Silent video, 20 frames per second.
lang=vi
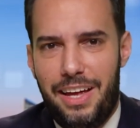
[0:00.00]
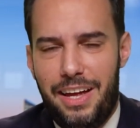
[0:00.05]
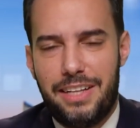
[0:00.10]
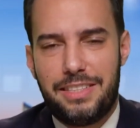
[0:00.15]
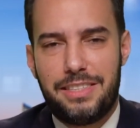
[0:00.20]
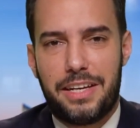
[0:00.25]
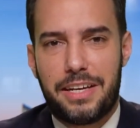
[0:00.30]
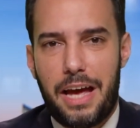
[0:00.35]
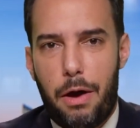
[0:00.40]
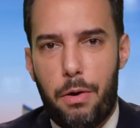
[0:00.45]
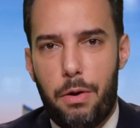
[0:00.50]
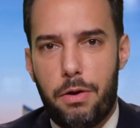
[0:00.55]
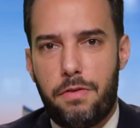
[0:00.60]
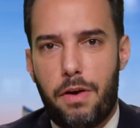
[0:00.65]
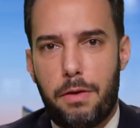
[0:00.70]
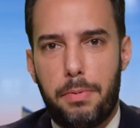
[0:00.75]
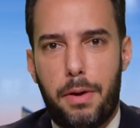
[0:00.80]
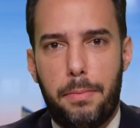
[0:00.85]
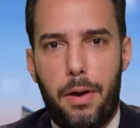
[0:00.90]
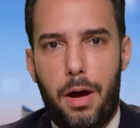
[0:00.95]
Giống như tôi
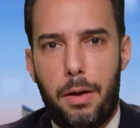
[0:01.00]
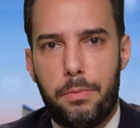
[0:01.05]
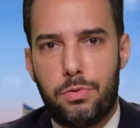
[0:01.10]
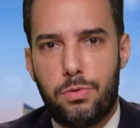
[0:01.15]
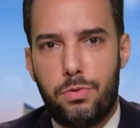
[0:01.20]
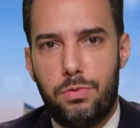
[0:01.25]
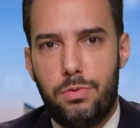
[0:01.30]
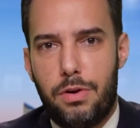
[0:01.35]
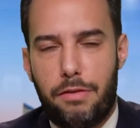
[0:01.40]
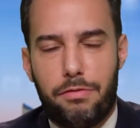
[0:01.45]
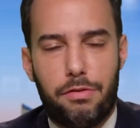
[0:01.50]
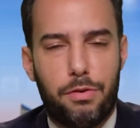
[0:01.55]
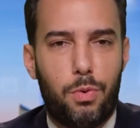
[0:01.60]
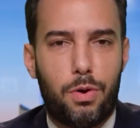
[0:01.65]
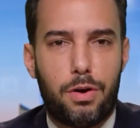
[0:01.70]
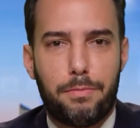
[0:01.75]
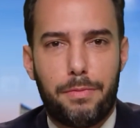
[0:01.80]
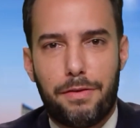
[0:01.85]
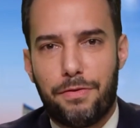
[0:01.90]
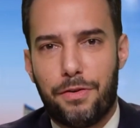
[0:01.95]
mời mẹ mình đi cùng tất
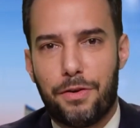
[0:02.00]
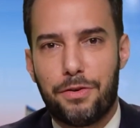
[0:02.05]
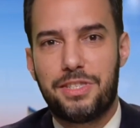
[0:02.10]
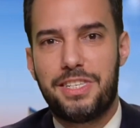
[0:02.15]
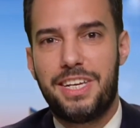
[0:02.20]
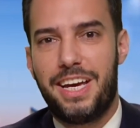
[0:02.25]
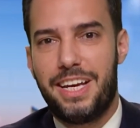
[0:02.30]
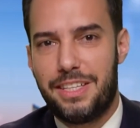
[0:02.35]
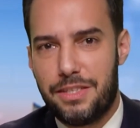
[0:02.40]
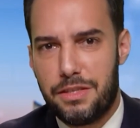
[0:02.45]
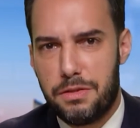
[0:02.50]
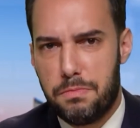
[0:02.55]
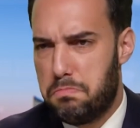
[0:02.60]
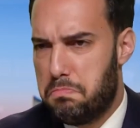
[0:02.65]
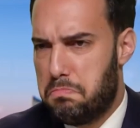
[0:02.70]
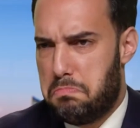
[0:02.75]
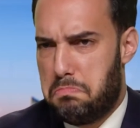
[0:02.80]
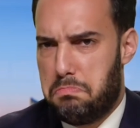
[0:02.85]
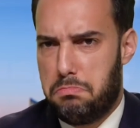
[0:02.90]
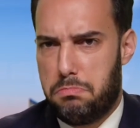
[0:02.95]
cả các buổi hẹn hò đầu
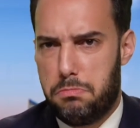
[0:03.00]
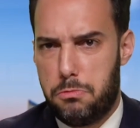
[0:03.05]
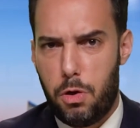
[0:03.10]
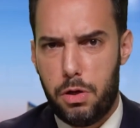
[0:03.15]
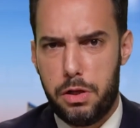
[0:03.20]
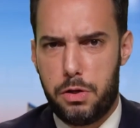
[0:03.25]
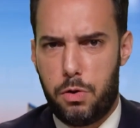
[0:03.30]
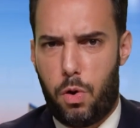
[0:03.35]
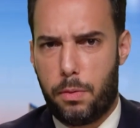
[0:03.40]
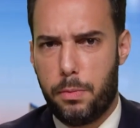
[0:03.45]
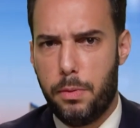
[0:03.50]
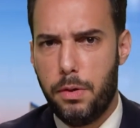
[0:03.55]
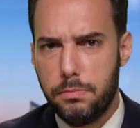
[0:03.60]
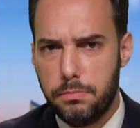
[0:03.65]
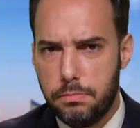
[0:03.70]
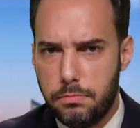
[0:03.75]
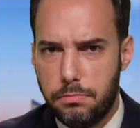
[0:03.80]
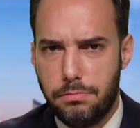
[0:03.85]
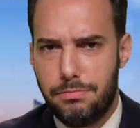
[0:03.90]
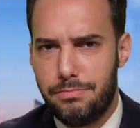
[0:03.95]
tiên vậy. Bình
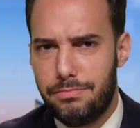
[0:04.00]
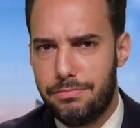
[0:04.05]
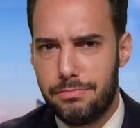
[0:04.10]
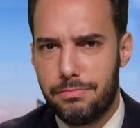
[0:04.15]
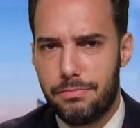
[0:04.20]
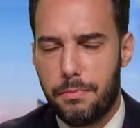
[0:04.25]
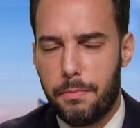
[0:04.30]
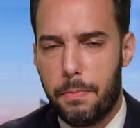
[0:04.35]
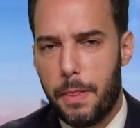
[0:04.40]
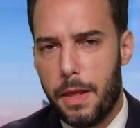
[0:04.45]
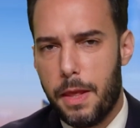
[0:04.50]
thường thôi mà.